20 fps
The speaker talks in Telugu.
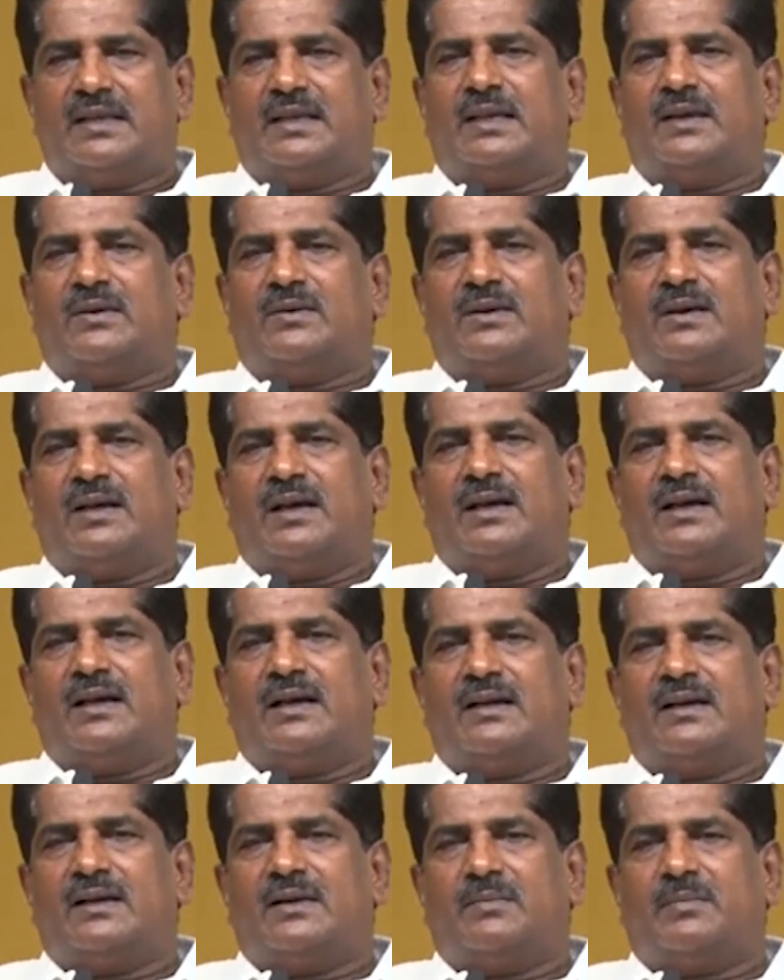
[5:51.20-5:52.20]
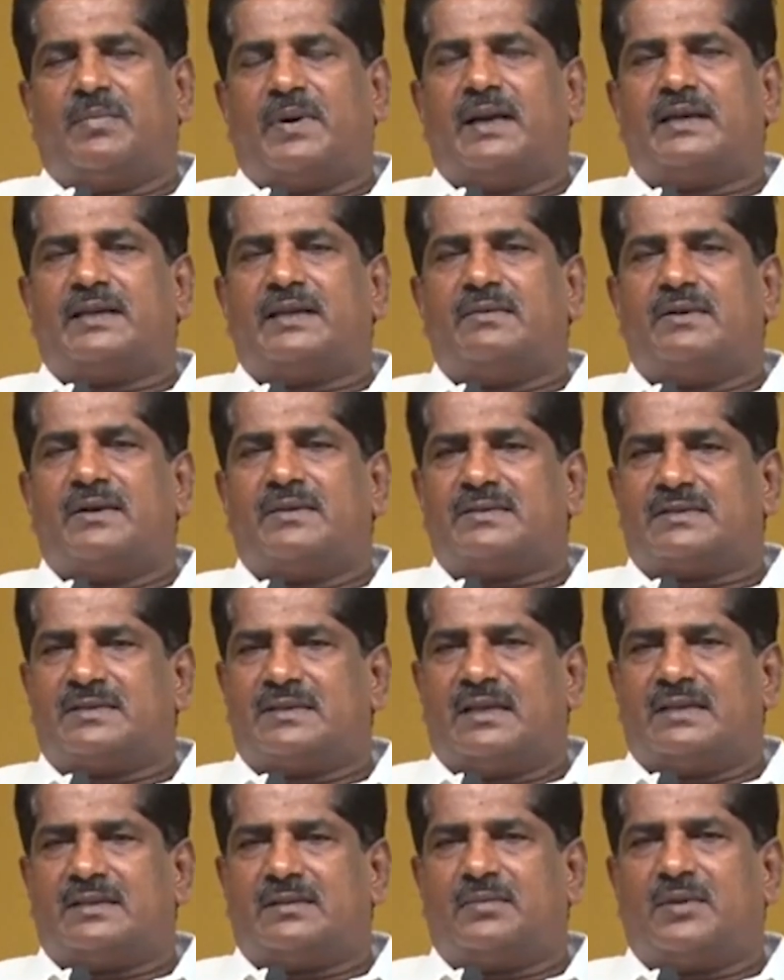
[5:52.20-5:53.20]
ఎన్నికలు కూడా పార్టీ
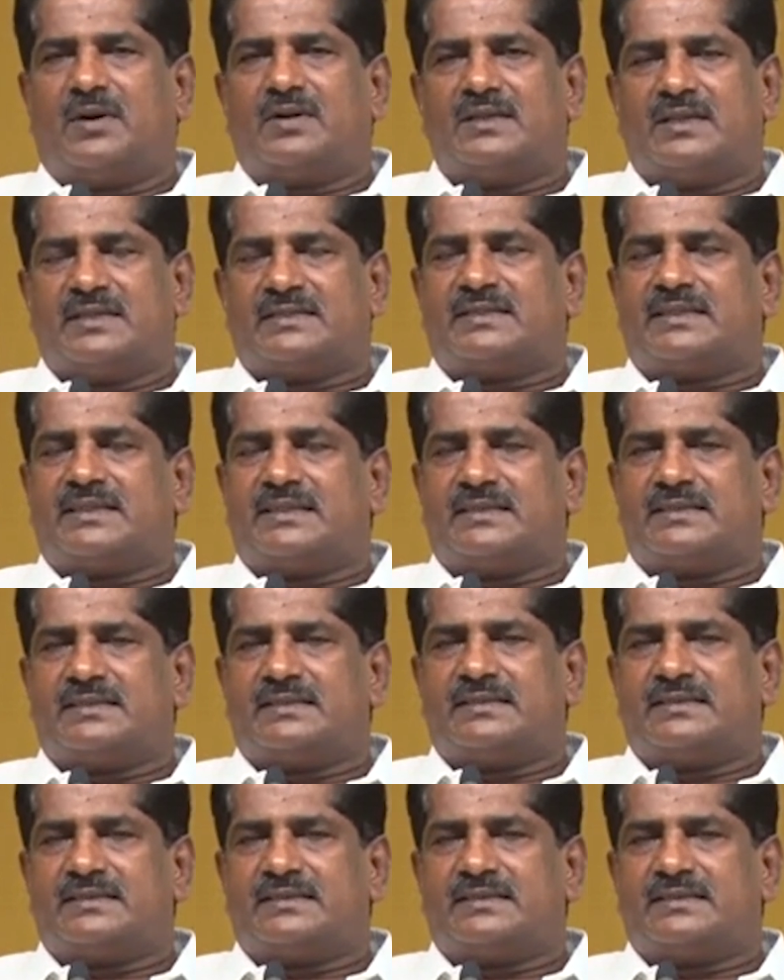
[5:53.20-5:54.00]
వ్యవస్థను అంత బాగు చేస్తాయి